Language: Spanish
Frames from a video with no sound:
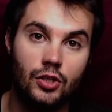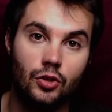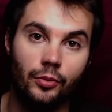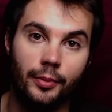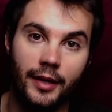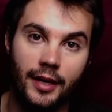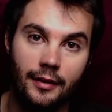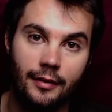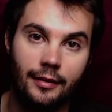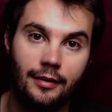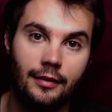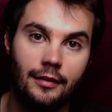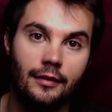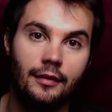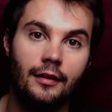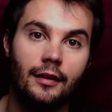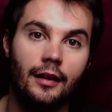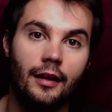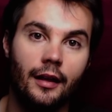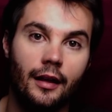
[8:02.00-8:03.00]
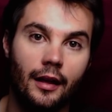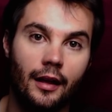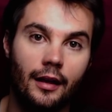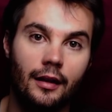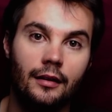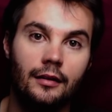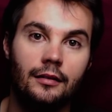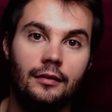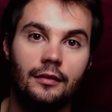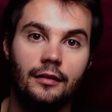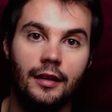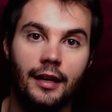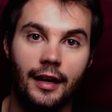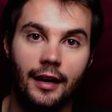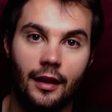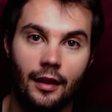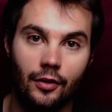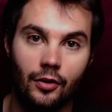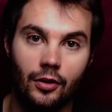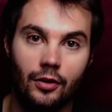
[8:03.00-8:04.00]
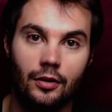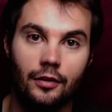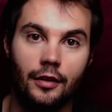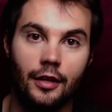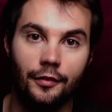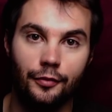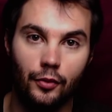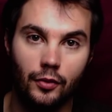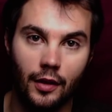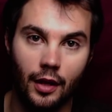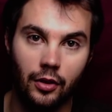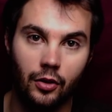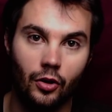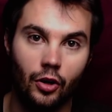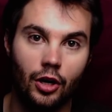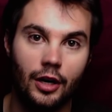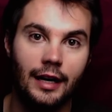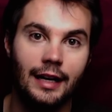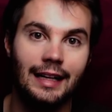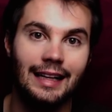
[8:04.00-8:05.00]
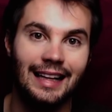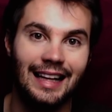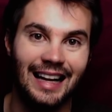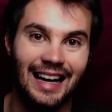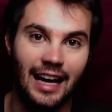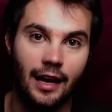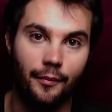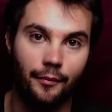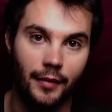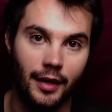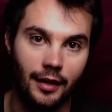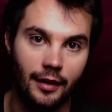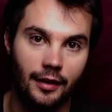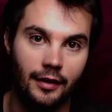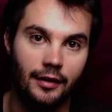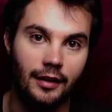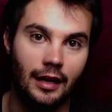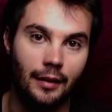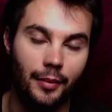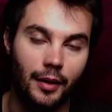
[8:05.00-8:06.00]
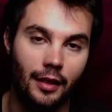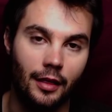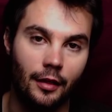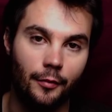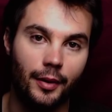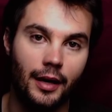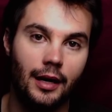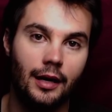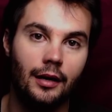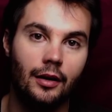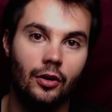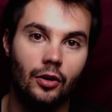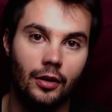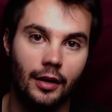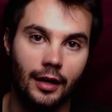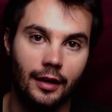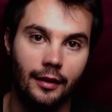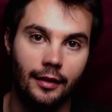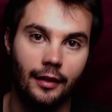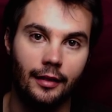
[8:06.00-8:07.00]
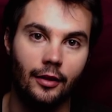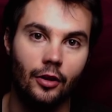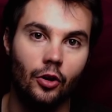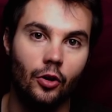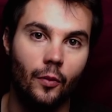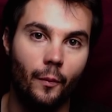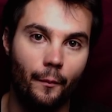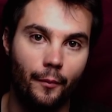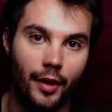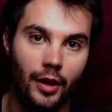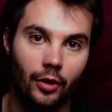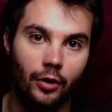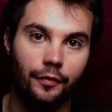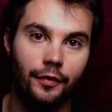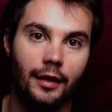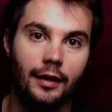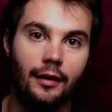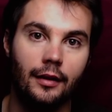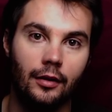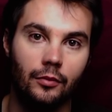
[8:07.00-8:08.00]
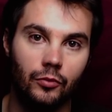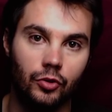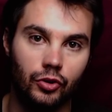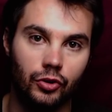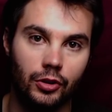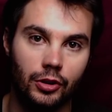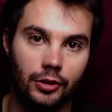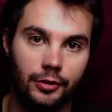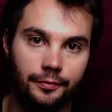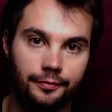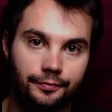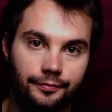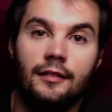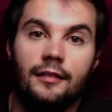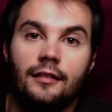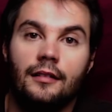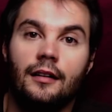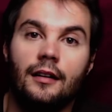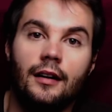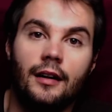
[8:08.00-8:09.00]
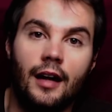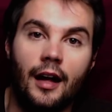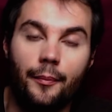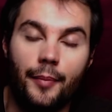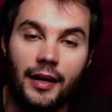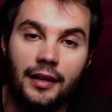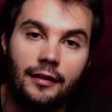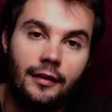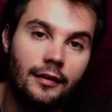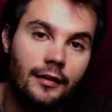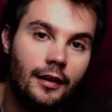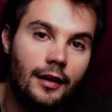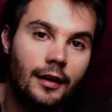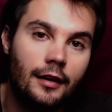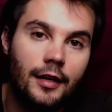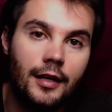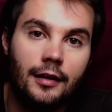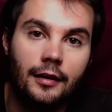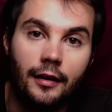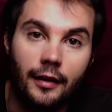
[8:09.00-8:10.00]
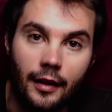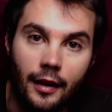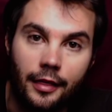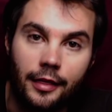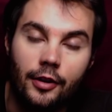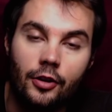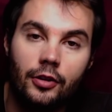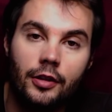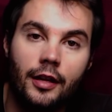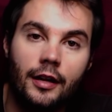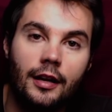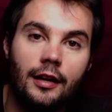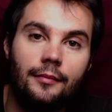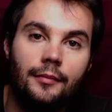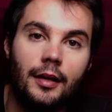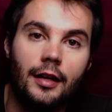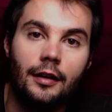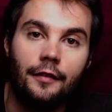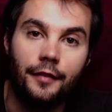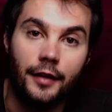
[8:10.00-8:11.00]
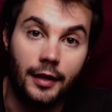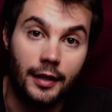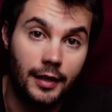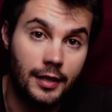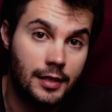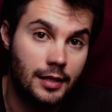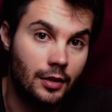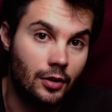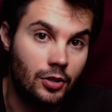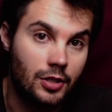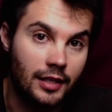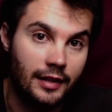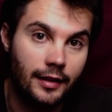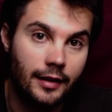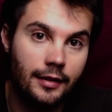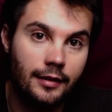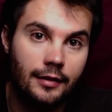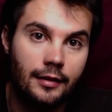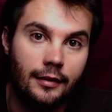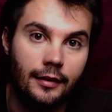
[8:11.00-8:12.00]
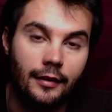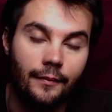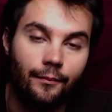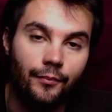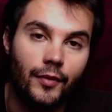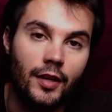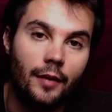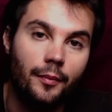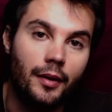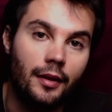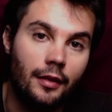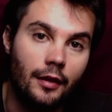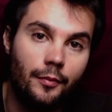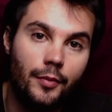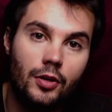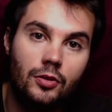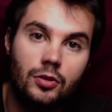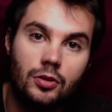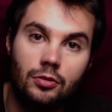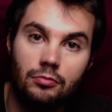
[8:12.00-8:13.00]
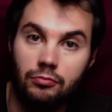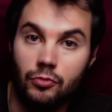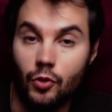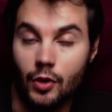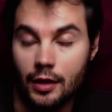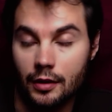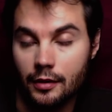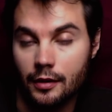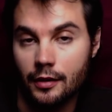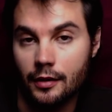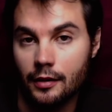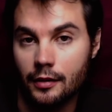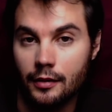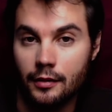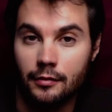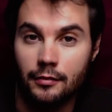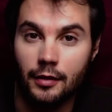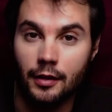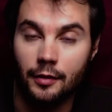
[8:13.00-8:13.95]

a su vez, el creador y fundador de NAMBLA, la principal organización pedófila del mundo. A partir de la creación de NAMBLA a finales de los 70 y a principios, durante